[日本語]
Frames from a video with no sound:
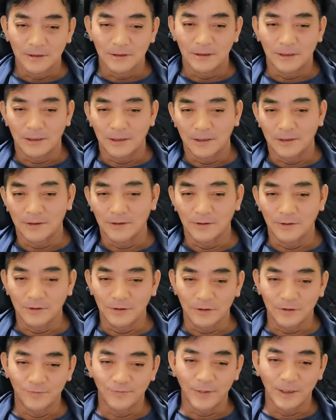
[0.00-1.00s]
あ
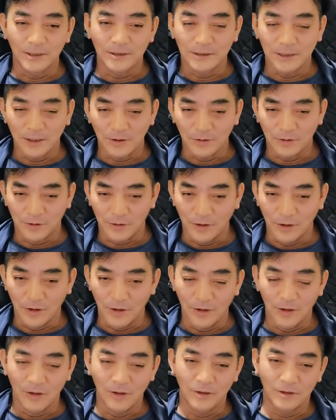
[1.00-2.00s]
の、失敗したこと、
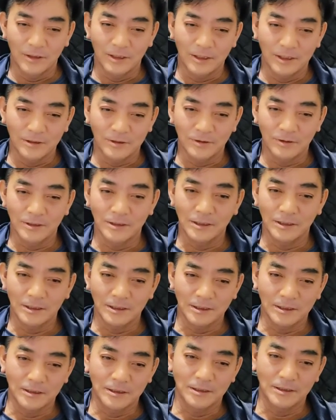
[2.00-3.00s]
ね、それ
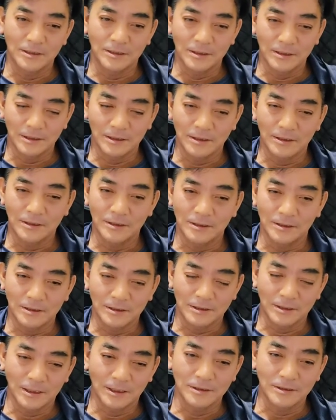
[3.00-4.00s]
に
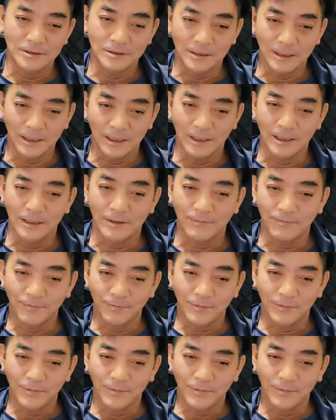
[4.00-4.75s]
対して、